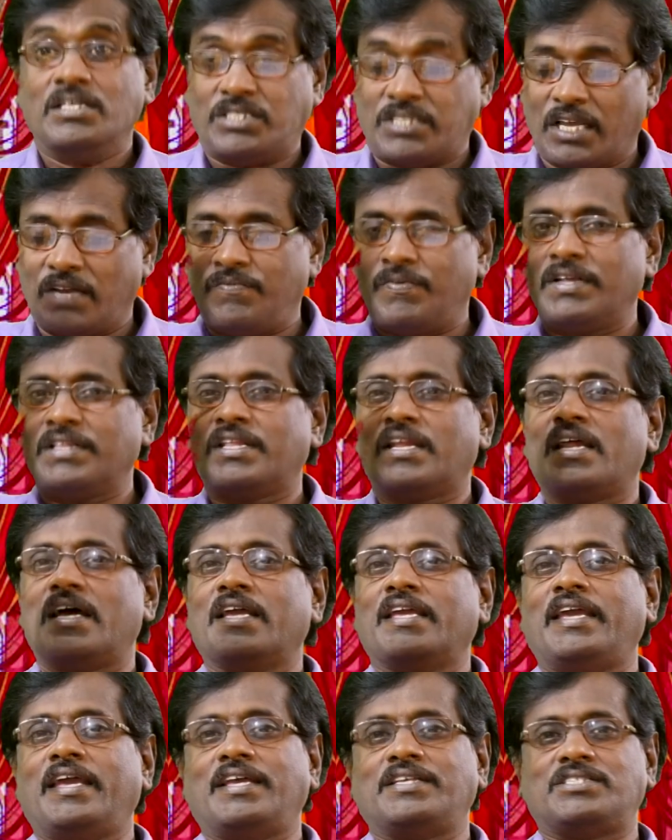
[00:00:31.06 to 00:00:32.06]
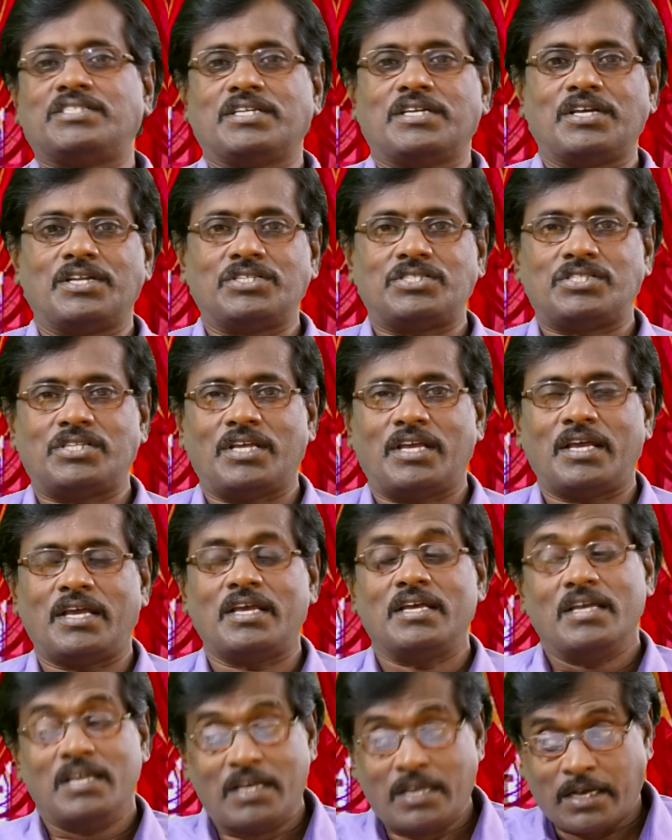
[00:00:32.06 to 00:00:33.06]
செல்வந்தராகிய இயேசு கிறிஸ்து
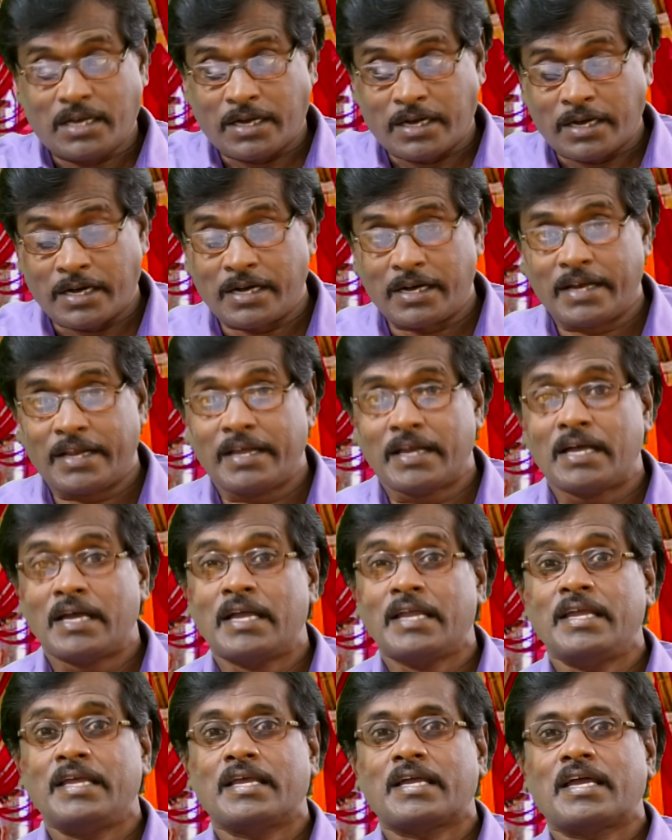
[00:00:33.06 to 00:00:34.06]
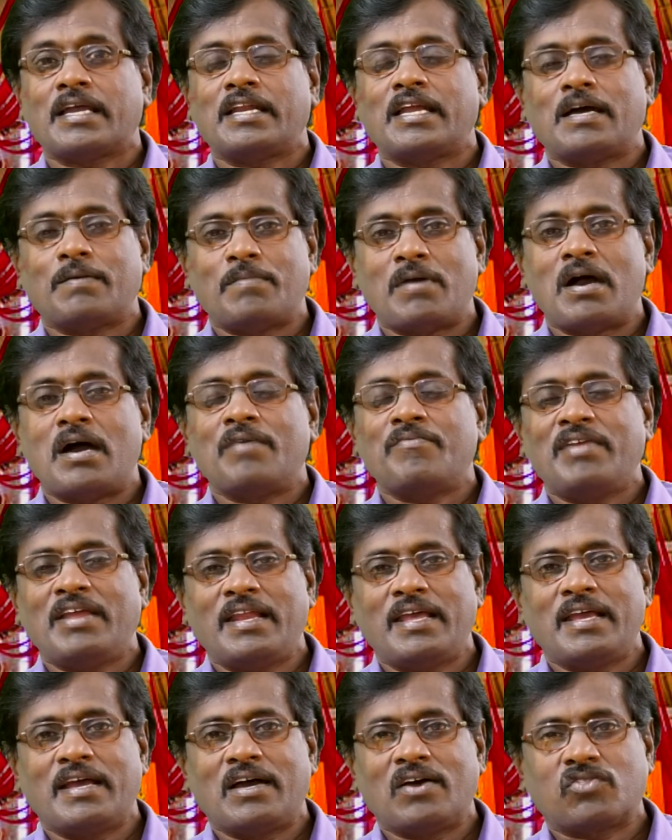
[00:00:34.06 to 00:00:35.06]
ஏழையாக இருக்க நாம்
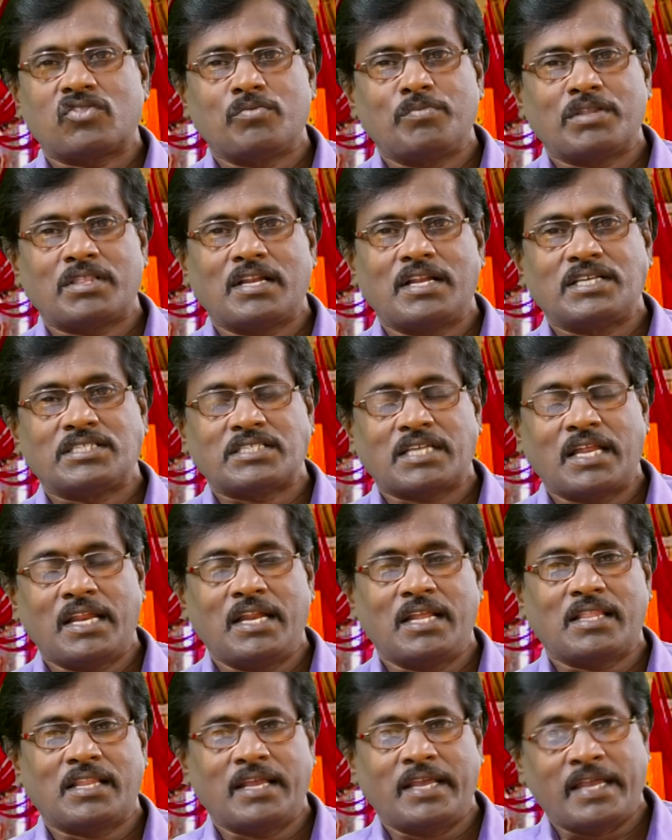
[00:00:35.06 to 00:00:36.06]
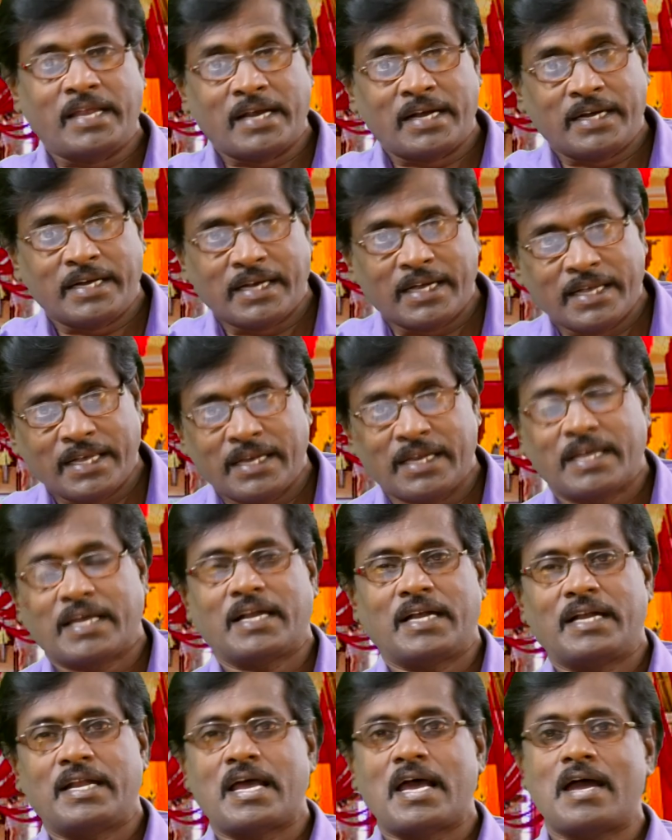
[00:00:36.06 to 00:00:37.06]
ஆவியிலே ஆத்துமத்திலே சரீரத்திலே ஏழையாக
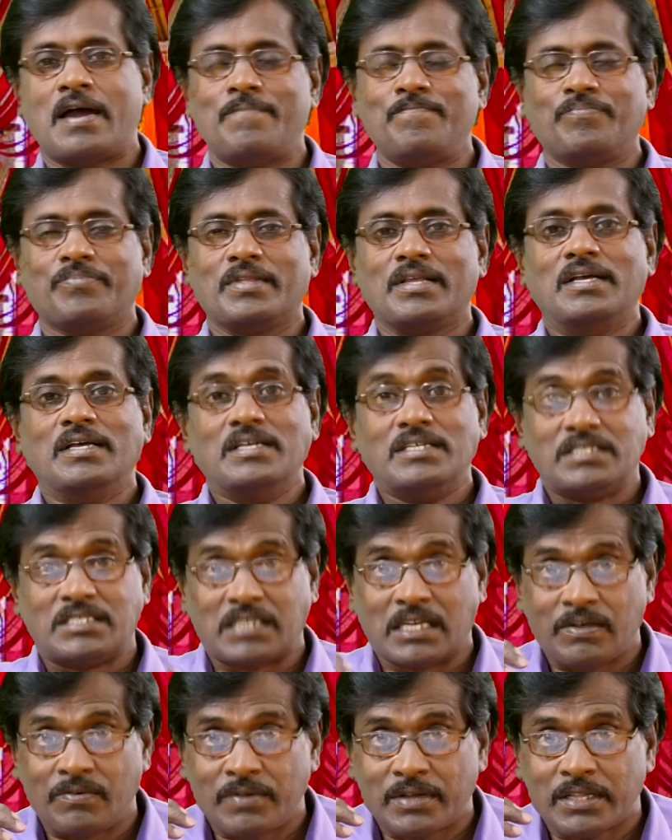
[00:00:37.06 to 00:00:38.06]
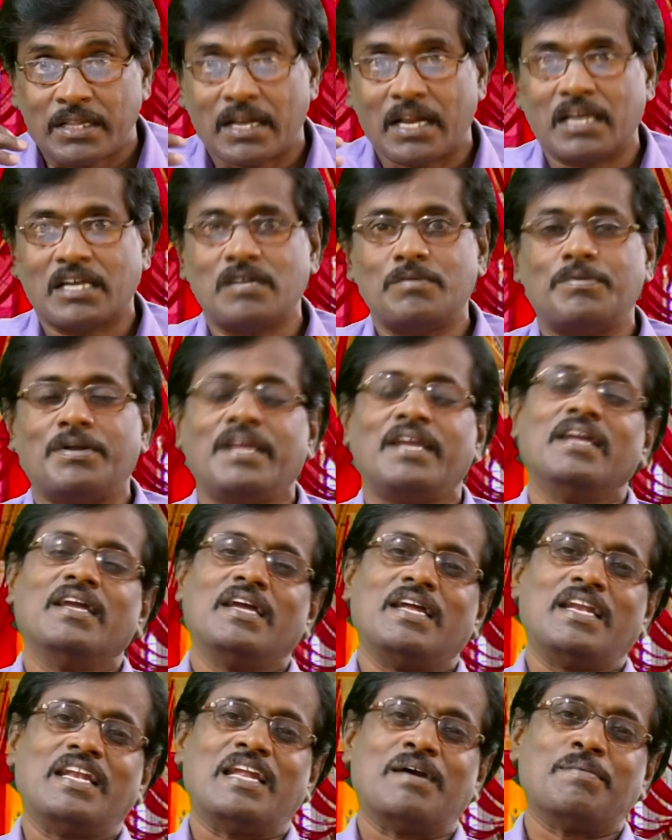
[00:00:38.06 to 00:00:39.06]
இருக்கிற நாம் செல்வந்தராகும்படி
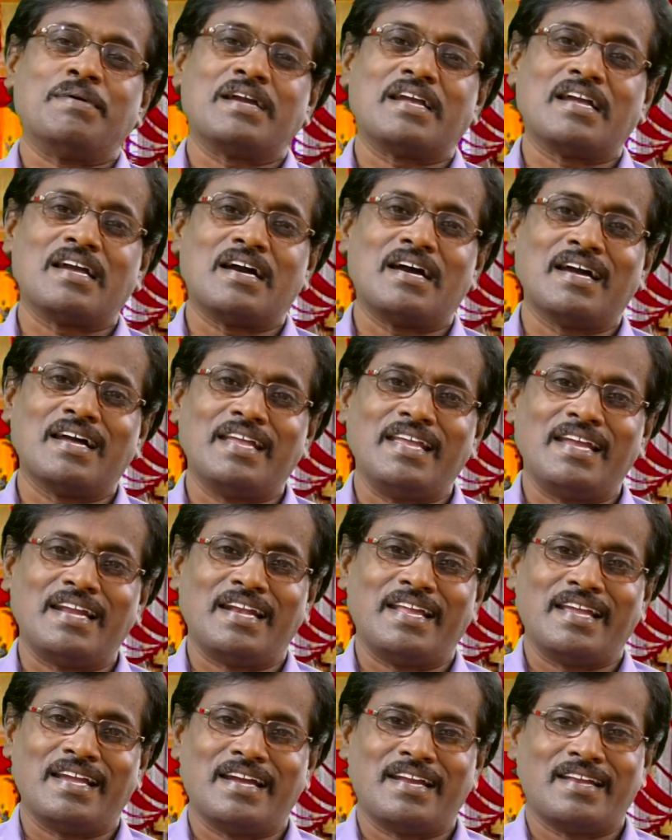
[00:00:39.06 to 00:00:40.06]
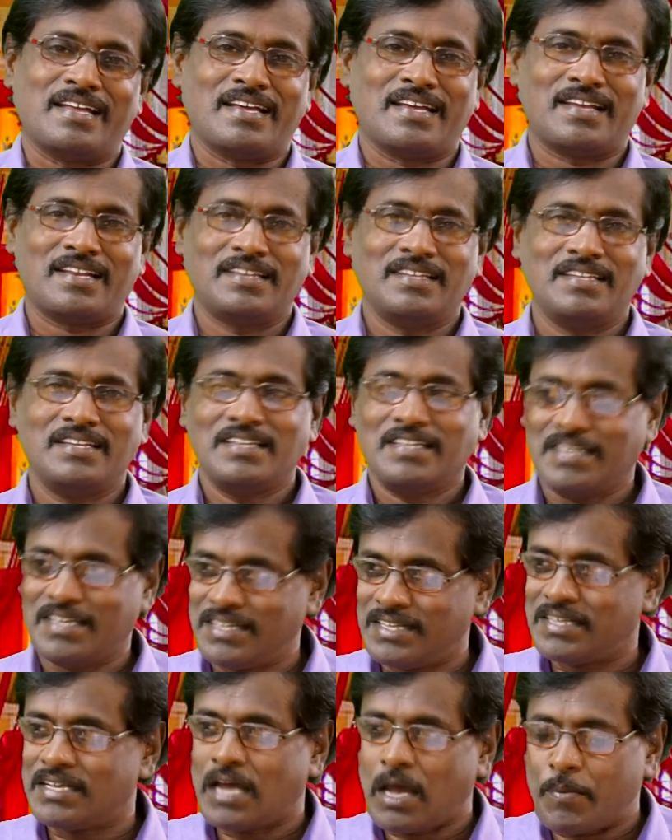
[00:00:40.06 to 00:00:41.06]
நமக்காக ஏழையானார்
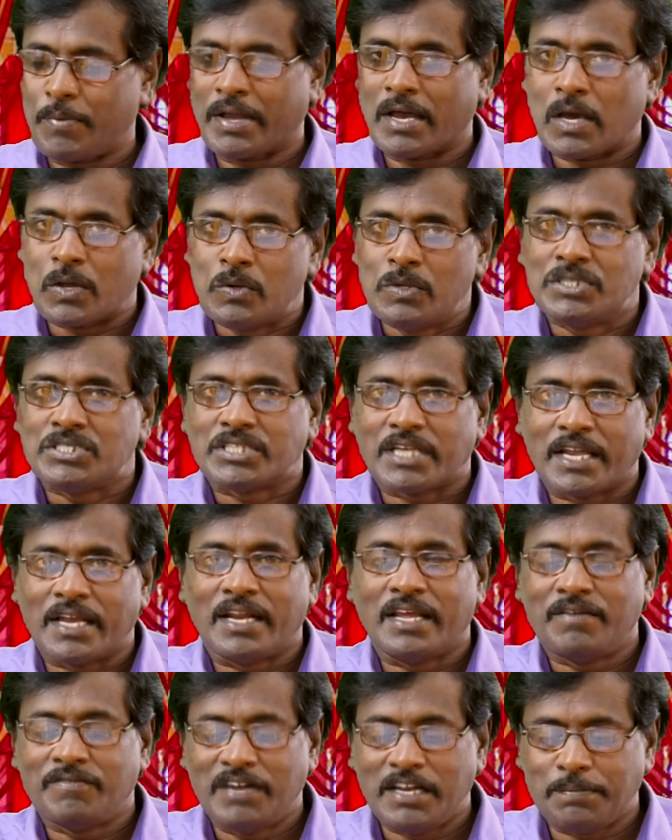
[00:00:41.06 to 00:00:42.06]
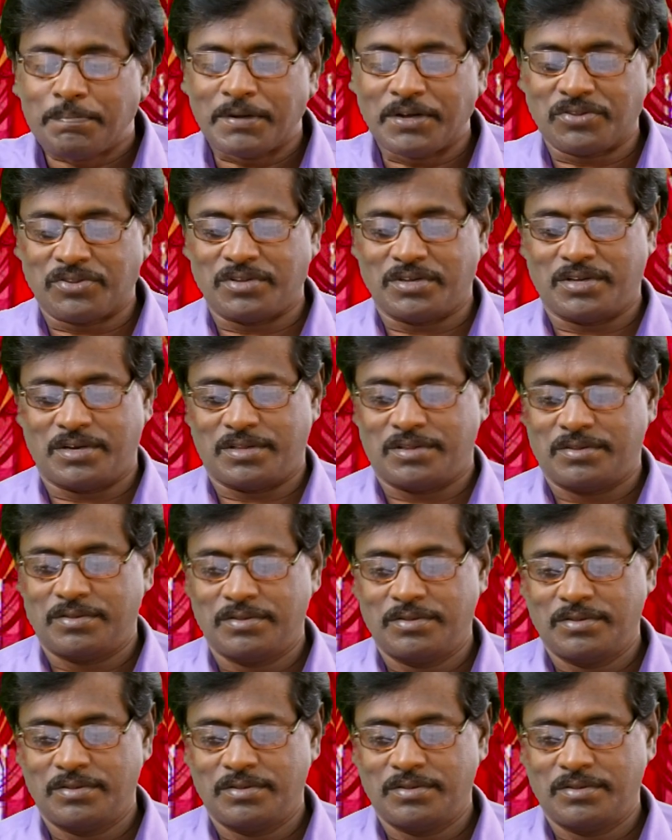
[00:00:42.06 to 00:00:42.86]
இது அப்படி அருள் செயலை வெளிப்படுத்துகிறது